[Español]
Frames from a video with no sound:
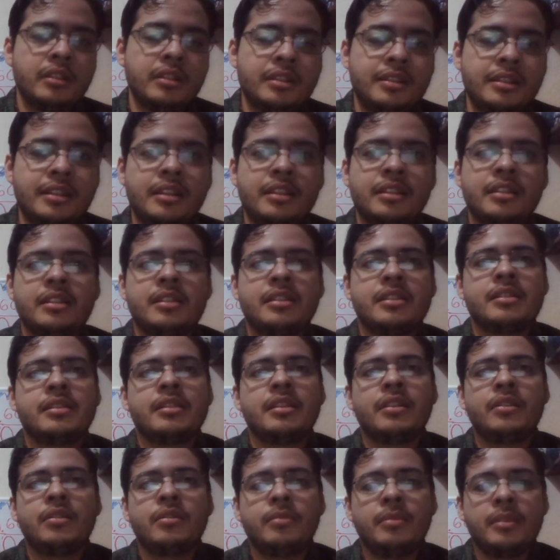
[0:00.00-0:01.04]
si es
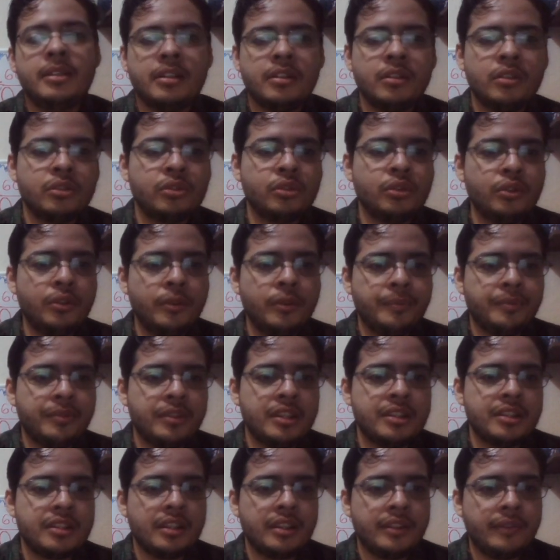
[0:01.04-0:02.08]
necesario verlos o no.
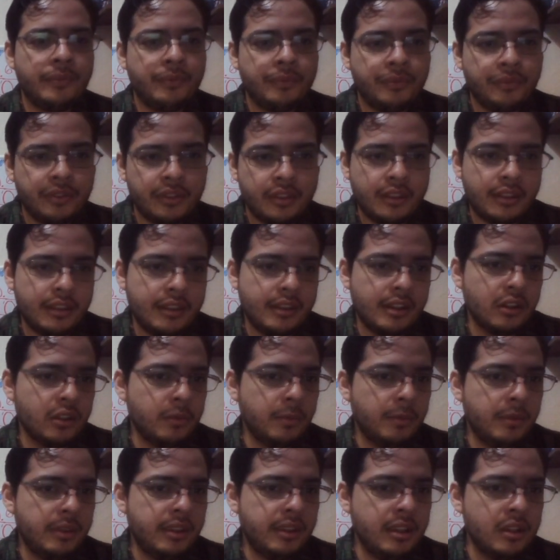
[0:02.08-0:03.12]
Dice, de
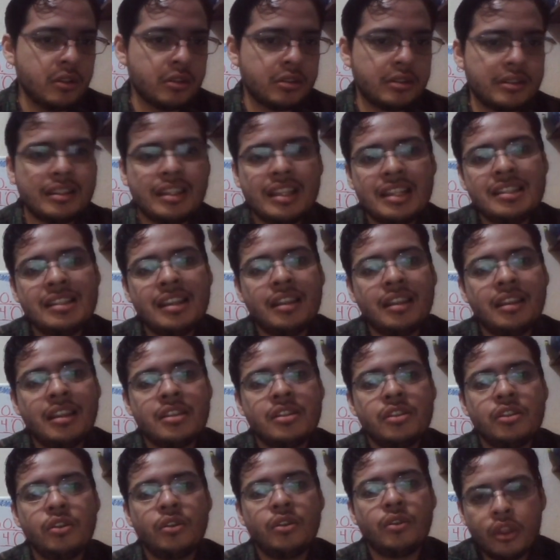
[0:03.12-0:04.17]
los videos, test de
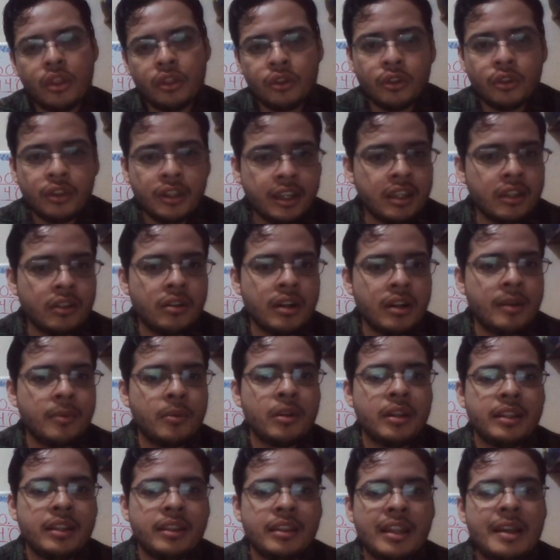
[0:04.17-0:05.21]
atención, ¿dónde quedó la
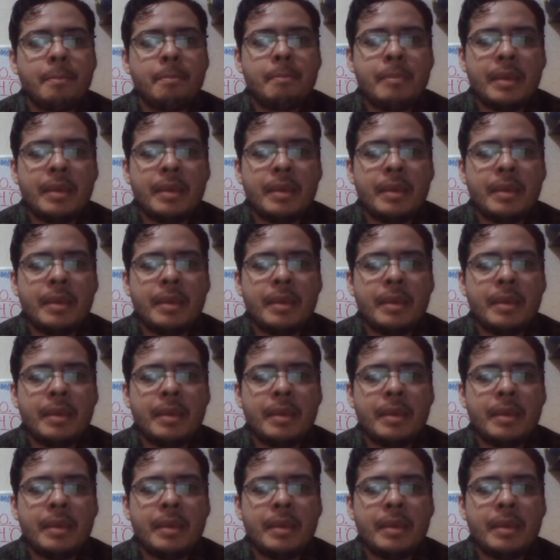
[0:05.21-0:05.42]
bolita?